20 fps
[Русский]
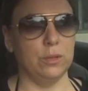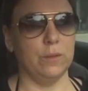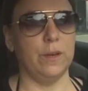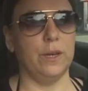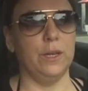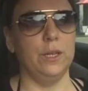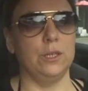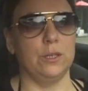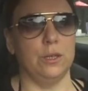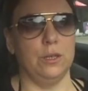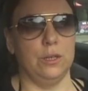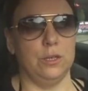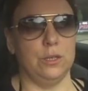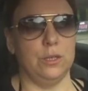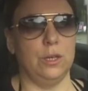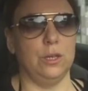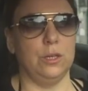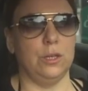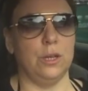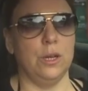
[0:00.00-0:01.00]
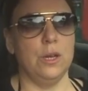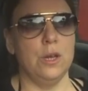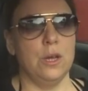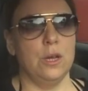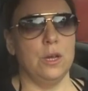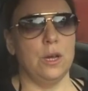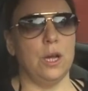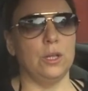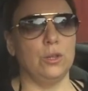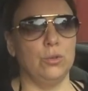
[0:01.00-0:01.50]
благотворительность, это
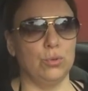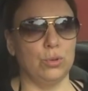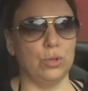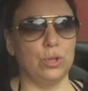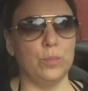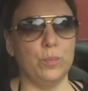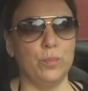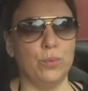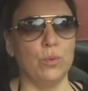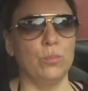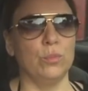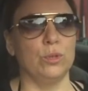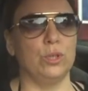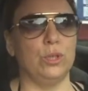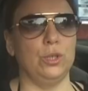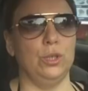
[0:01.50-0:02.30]
от души помощь,